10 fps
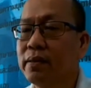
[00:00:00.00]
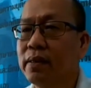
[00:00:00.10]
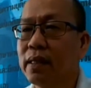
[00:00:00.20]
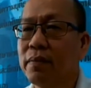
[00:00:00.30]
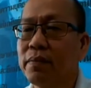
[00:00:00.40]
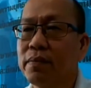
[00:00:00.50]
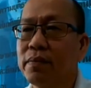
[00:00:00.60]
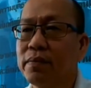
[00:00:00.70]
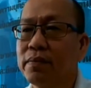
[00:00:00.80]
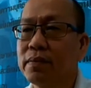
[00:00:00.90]
นะครับ
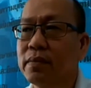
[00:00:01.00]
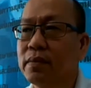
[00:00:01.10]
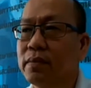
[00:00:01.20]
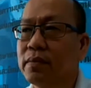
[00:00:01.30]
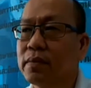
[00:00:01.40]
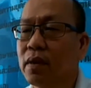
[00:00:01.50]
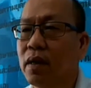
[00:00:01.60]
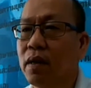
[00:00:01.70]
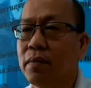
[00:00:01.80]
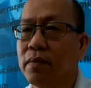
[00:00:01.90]
ต่อ
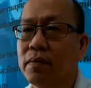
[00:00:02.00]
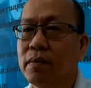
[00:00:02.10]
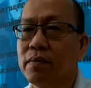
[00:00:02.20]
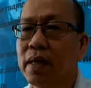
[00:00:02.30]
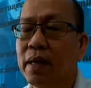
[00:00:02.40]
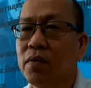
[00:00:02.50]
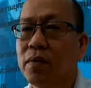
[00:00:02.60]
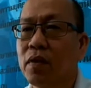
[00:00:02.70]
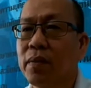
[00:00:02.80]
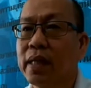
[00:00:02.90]
ภาพรวม
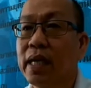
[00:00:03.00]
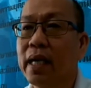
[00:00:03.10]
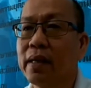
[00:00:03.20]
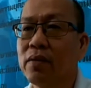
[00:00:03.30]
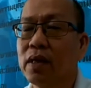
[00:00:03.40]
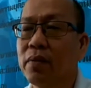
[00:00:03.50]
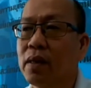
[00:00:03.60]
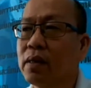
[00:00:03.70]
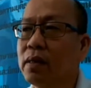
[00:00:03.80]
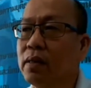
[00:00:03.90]
ของประเทศโดยเฉพาะ
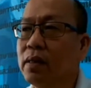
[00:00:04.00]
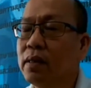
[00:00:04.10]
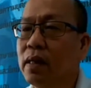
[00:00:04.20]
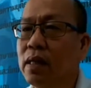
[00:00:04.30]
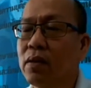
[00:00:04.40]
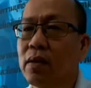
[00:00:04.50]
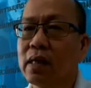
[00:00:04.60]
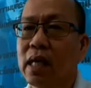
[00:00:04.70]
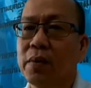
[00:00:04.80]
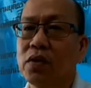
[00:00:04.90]
ในเรื่องของ
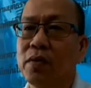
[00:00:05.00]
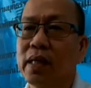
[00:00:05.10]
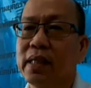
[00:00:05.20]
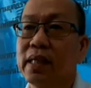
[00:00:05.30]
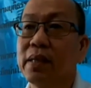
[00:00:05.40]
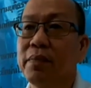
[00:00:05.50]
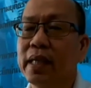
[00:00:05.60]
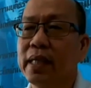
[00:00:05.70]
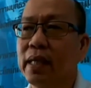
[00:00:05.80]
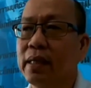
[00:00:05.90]
การประชุมอาเซียนสมิต
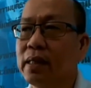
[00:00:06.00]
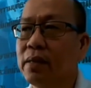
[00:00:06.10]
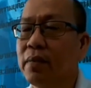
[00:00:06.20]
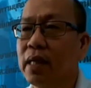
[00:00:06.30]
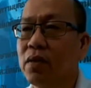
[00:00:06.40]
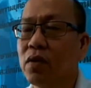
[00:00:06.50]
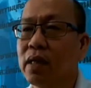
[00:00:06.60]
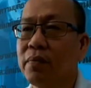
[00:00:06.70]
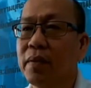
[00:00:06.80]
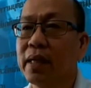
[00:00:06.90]
ซึ่งมีนายก
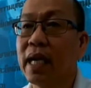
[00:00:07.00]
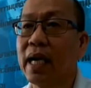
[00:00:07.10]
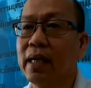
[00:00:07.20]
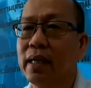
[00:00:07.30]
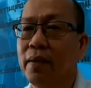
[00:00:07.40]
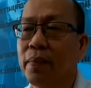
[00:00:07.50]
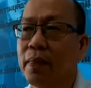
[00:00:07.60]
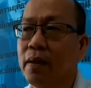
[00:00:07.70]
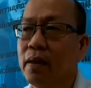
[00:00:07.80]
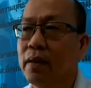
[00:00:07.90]
ท่านเป็นประธาน
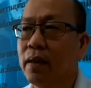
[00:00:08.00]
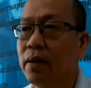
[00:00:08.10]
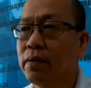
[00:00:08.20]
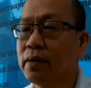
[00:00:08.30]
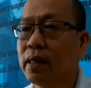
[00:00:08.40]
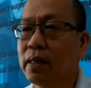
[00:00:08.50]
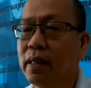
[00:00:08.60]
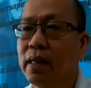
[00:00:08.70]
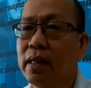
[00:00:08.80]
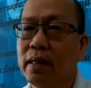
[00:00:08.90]
แล้วสิ่ง
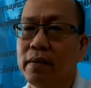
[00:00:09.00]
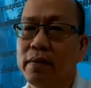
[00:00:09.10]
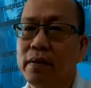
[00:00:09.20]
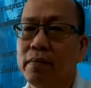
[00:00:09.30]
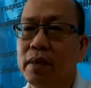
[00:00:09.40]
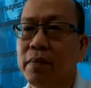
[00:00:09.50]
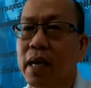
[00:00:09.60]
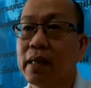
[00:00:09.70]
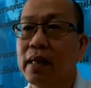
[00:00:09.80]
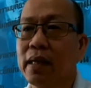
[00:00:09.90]
ที่พี่มาร์
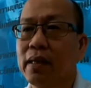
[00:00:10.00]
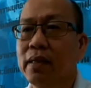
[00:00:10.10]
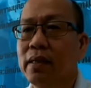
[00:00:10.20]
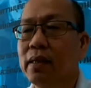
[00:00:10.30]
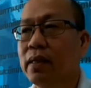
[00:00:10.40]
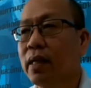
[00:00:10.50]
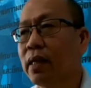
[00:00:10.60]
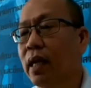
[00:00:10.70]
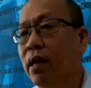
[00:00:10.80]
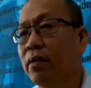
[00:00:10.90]
กเนี่ยได้ก
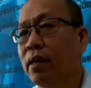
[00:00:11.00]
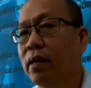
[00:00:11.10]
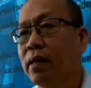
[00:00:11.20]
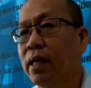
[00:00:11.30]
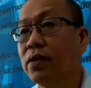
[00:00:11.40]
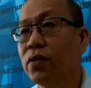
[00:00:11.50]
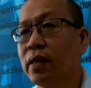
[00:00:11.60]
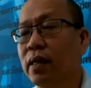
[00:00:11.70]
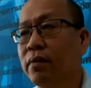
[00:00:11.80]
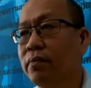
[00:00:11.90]
ล่าวไลฟ์สด
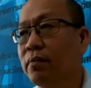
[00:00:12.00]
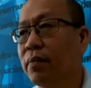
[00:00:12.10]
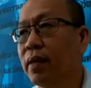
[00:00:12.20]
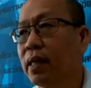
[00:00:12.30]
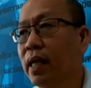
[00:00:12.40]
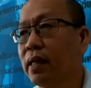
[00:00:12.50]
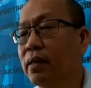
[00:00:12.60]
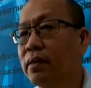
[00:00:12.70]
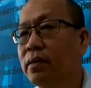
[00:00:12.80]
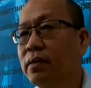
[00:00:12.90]
เนี่ยมันเป็นการ
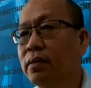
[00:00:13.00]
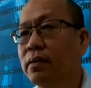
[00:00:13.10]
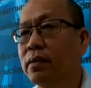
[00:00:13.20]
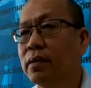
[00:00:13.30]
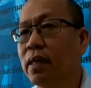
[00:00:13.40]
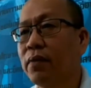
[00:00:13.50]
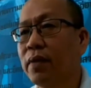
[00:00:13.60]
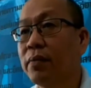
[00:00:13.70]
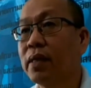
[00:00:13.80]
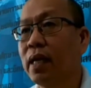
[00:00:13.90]
สร้างควา
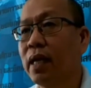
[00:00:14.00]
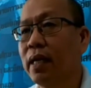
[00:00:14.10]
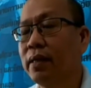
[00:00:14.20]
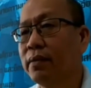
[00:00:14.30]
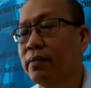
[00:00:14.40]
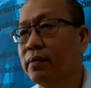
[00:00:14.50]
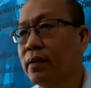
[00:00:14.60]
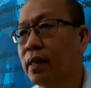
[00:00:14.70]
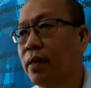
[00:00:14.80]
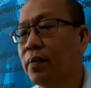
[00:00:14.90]
มเสียหาย
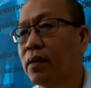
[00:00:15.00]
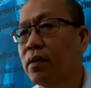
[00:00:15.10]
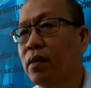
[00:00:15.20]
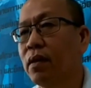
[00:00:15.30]
นะครับแล้วก็